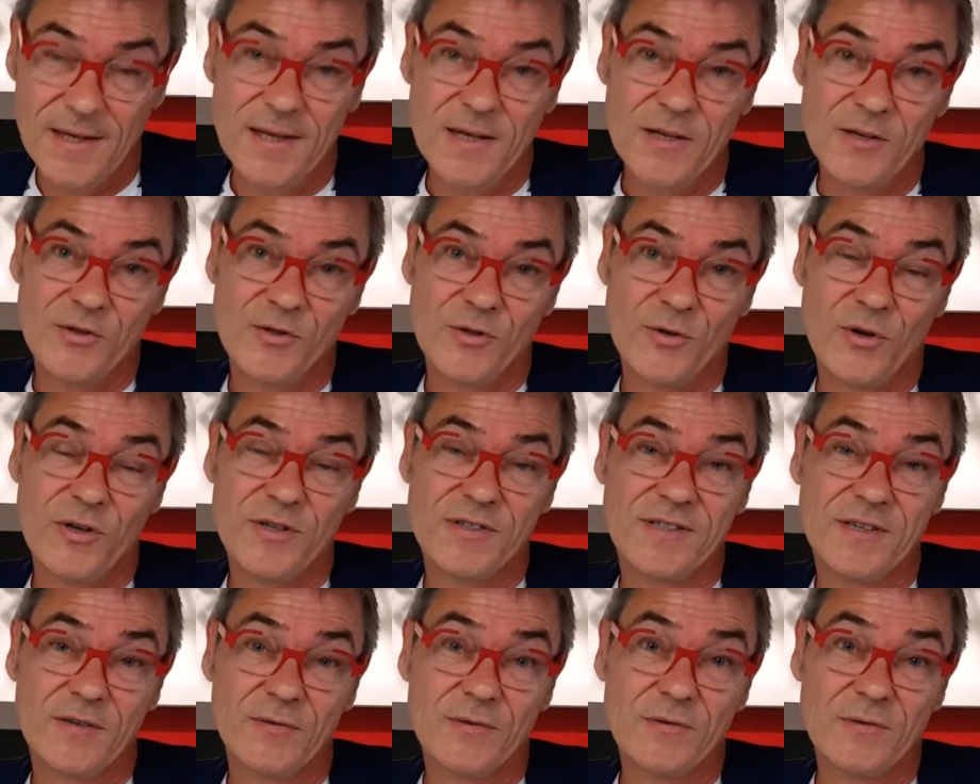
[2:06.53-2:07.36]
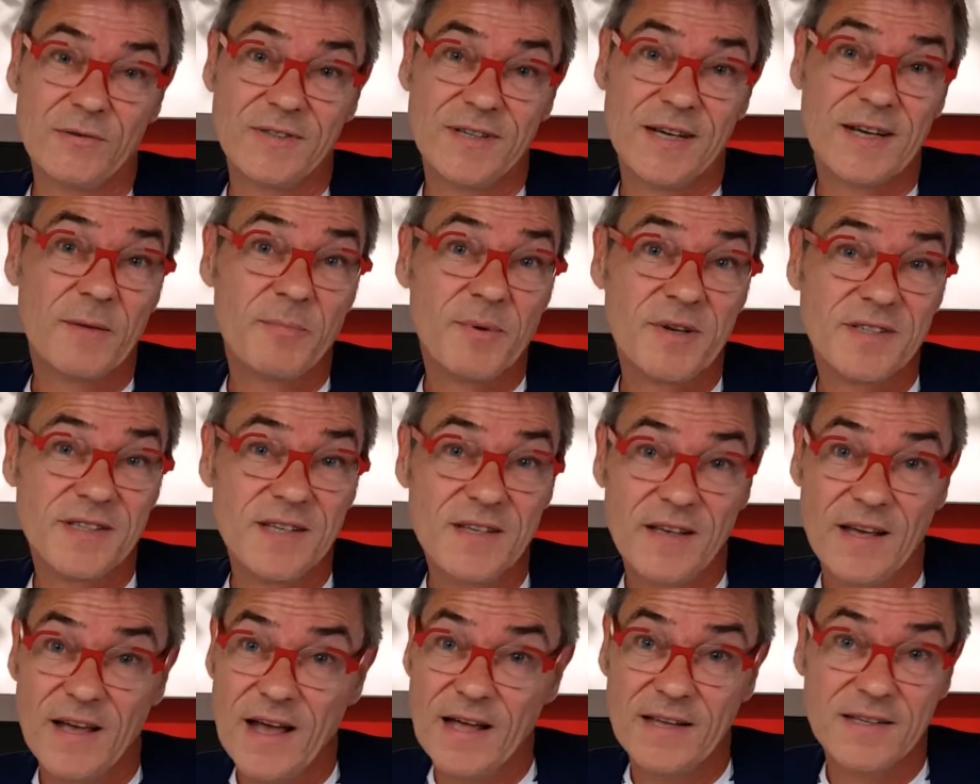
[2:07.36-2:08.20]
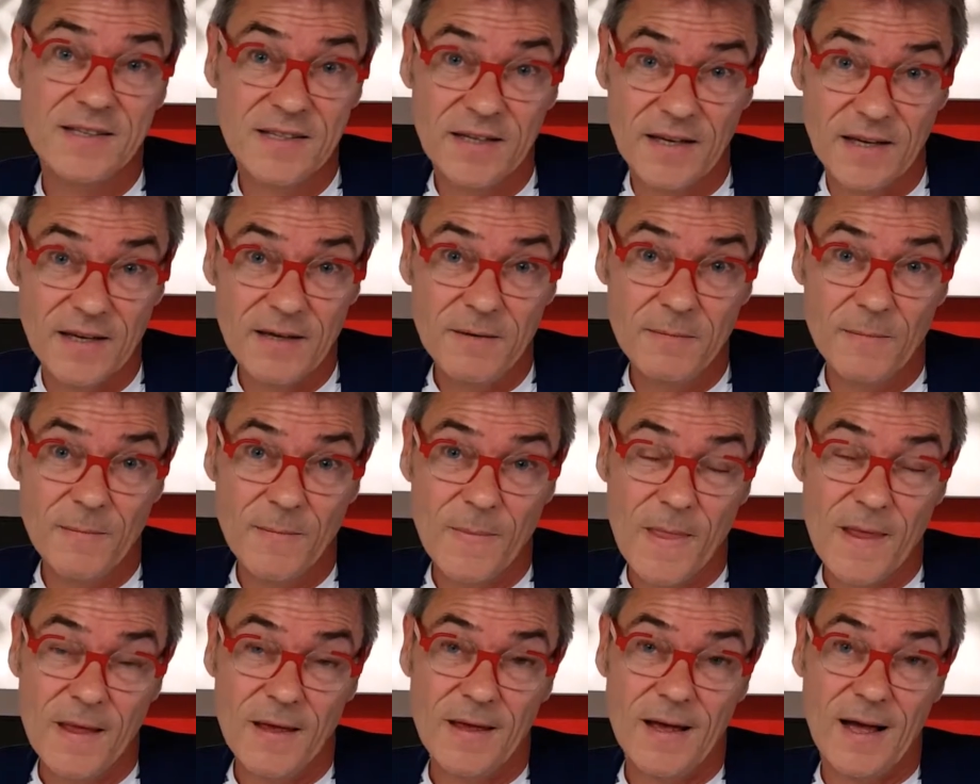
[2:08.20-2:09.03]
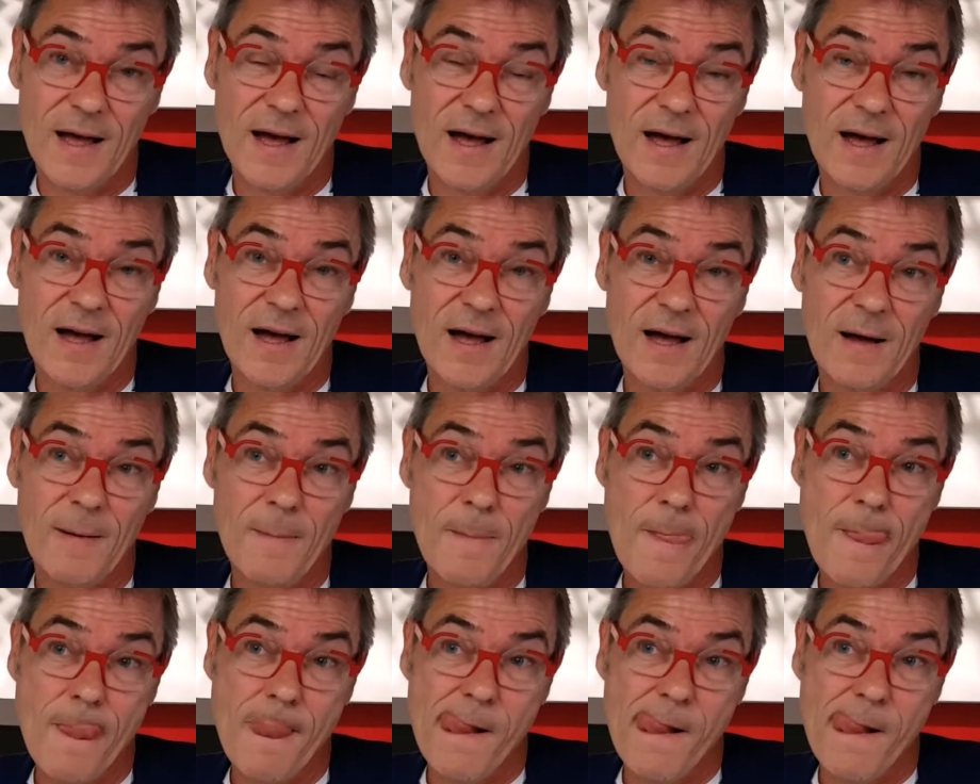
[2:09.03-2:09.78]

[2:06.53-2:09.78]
sur sa capacité à attirer, à